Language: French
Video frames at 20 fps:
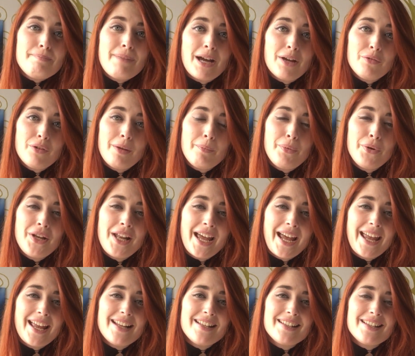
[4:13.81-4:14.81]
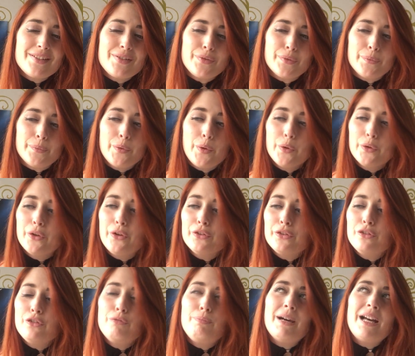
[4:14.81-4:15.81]
Parlons un peu de la réalisation. On ne
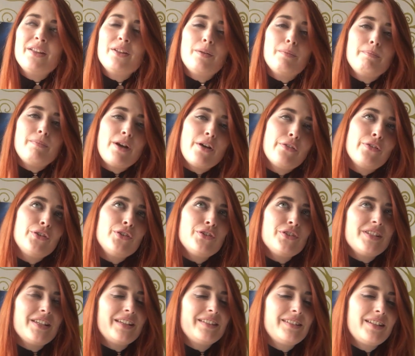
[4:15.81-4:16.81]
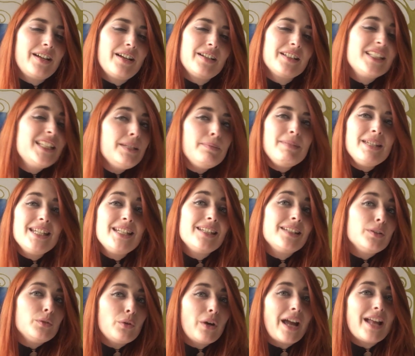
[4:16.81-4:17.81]
retrouve pas dans Mother certains
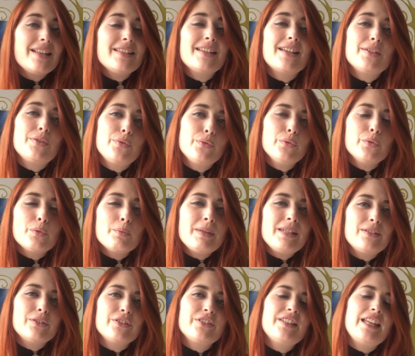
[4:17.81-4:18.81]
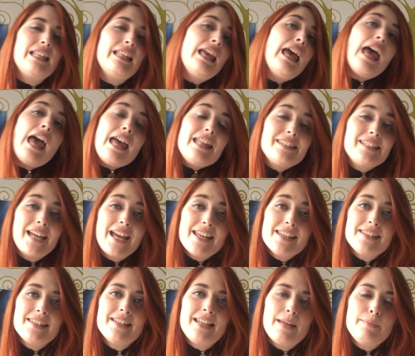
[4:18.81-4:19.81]
gimmicks de réalisation, de mise en scène
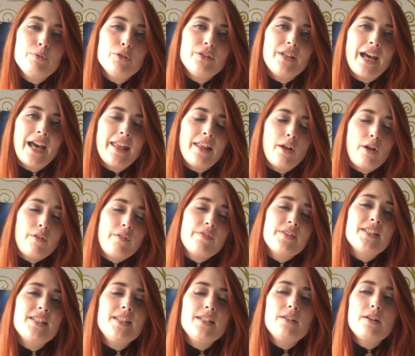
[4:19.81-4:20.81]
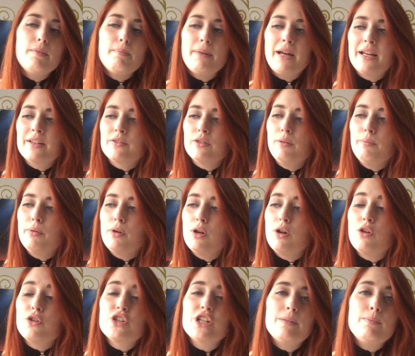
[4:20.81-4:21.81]
très célèbres de Darren comme par exemple
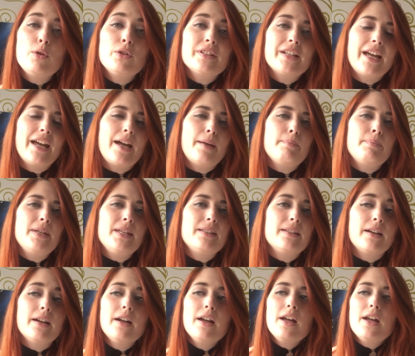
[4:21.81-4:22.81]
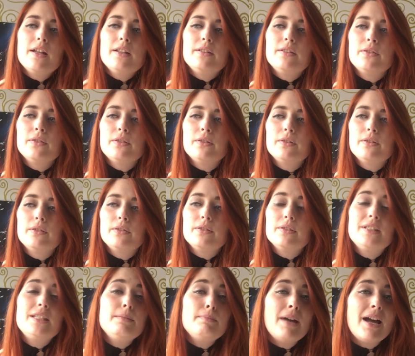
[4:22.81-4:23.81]
l'enchaînement très rapide
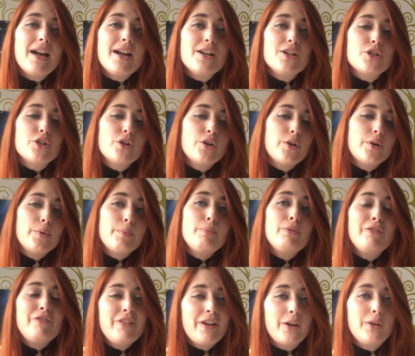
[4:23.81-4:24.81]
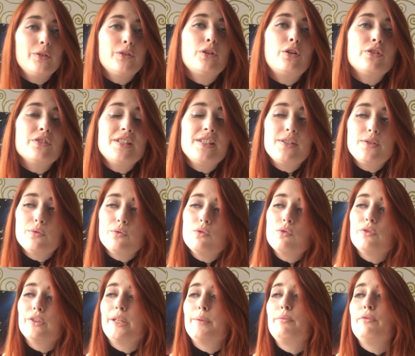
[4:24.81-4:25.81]
d'images euh, pour faire une
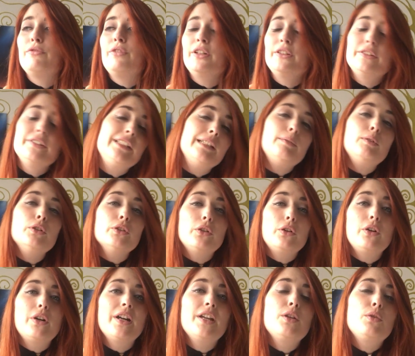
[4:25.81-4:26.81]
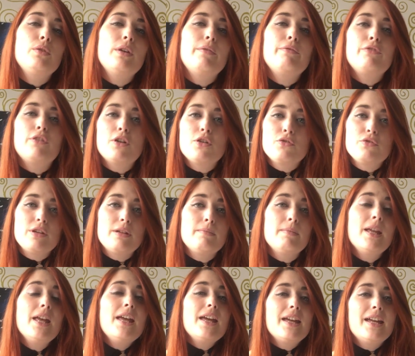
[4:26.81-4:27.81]
transition qu'on a pu voir notamment dans Requiem for a
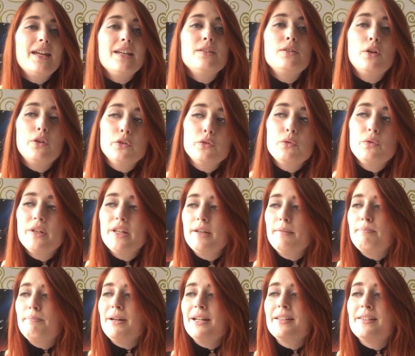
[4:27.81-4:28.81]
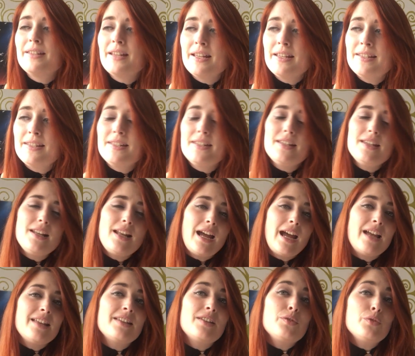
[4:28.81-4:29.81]
Dream et dans Noé. Pas de ça ici. La
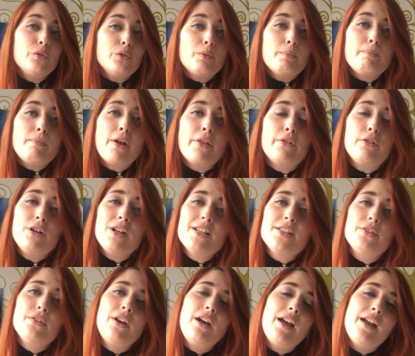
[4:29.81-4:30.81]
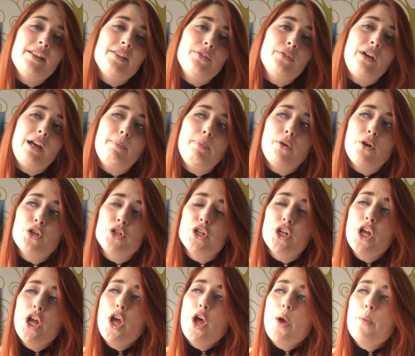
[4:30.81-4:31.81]
réalisation de Mother, elle se
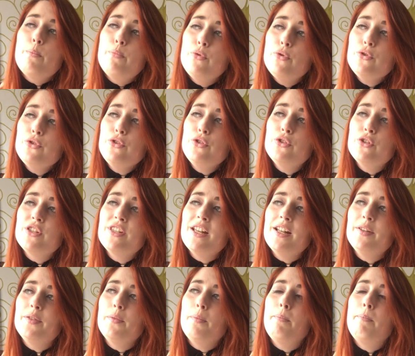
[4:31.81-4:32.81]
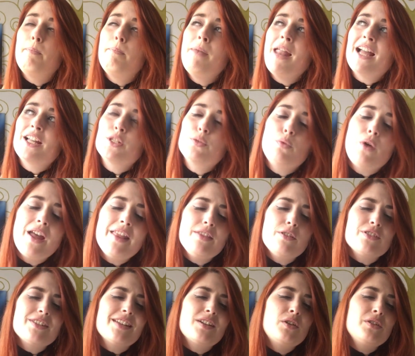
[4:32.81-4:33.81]
rapproche plus de celle de Black Swan
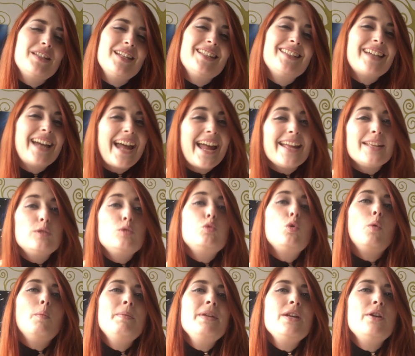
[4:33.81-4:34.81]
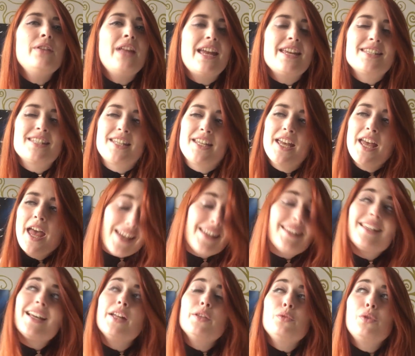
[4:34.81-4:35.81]
dans un côté très tourbillonnesque.
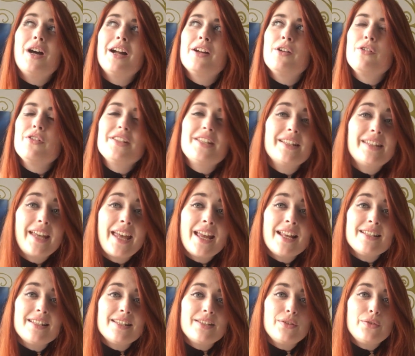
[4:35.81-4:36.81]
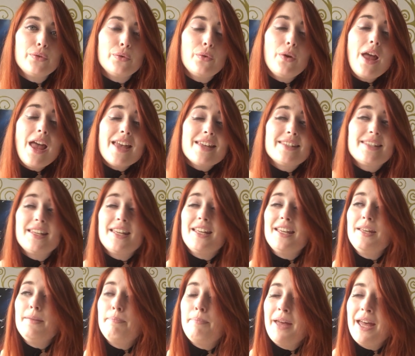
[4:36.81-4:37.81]
C'est un ouragan cette réalisation, c'est
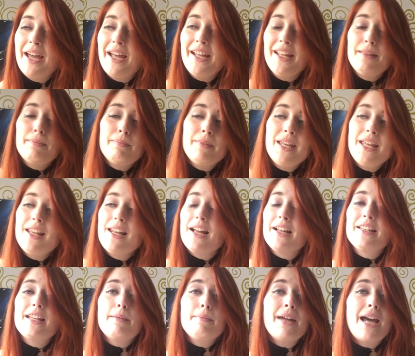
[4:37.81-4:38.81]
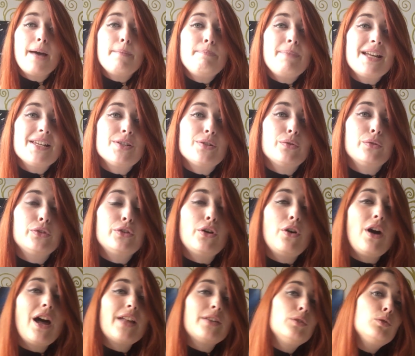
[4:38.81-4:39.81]
hyper rythmé, la caméra passe son
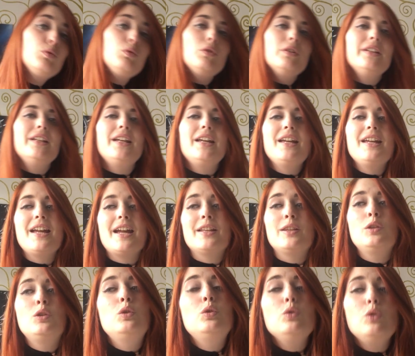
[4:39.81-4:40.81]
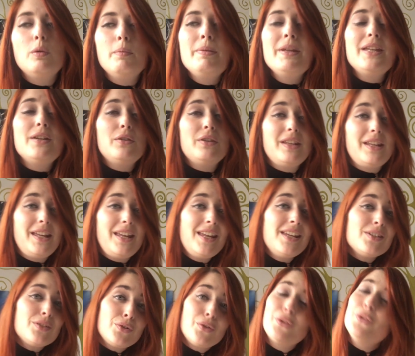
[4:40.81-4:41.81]
temps à tourner et à tourbillonner
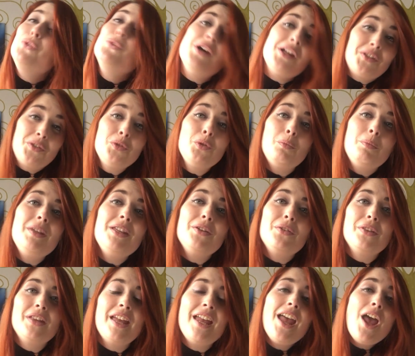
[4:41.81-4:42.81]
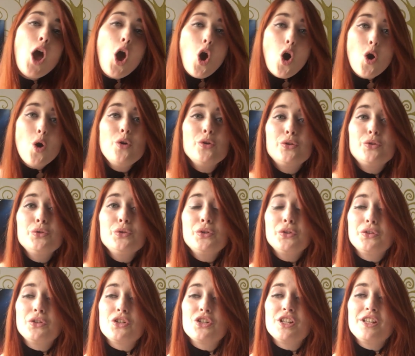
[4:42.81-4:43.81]
et surtout à tourbillonner
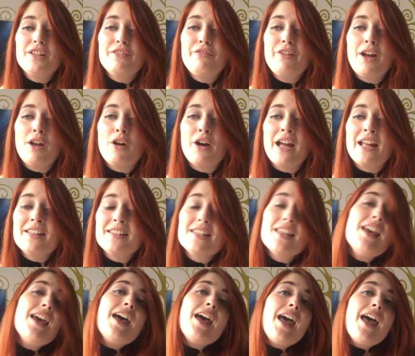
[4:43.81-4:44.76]
autour de Jennifer Lawrence.